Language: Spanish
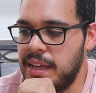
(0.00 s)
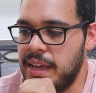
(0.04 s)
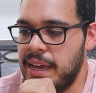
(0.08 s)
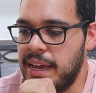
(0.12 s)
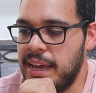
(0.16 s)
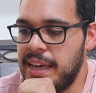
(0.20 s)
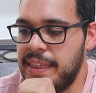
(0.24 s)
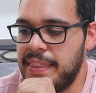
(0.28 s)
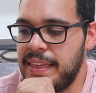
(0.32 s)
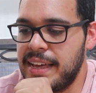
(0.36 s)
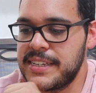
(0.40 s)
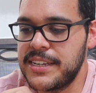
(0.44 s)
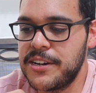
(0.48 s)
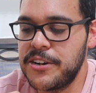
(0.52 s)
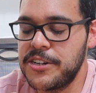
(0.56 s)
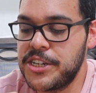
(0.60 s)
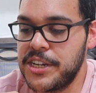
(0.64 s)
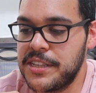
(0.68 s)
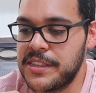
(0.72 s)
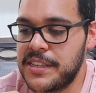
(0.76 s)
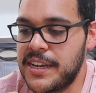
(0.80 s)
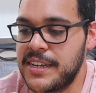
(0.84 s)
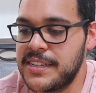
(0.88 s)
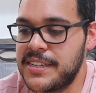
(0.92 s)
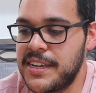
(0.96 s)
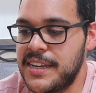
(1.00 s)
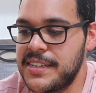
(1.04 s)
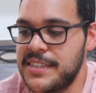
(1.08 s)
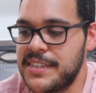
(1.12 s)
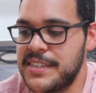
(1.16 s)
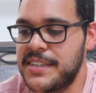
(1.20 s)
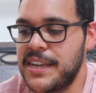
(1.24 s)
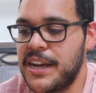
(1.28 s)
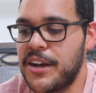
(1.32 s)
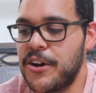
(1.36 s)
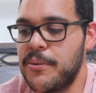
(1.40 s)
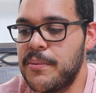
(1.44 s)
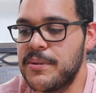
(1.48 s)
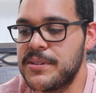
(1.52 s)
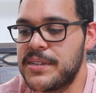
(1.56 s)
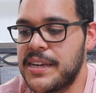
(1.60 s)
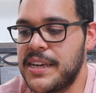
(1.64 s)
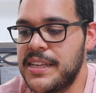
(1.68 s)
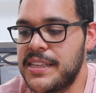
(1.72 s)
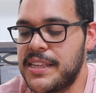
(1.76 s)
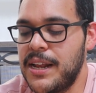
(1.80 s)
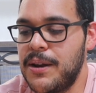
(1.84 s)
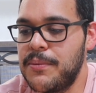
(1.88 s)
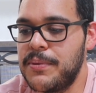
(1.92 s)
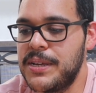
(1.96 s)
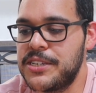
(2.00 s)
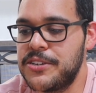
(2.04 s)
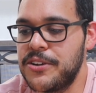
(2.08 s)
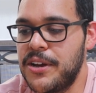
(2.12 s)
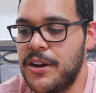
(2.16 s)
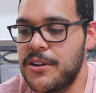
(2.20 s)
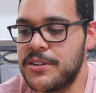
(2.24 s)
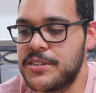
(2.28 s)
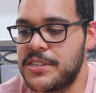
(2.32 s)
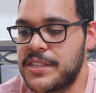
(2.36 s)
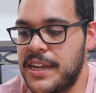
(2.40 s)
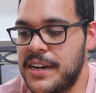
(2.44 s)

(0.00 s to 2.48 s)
Eh, 86 dice, ¿cómo se quita el vicio de los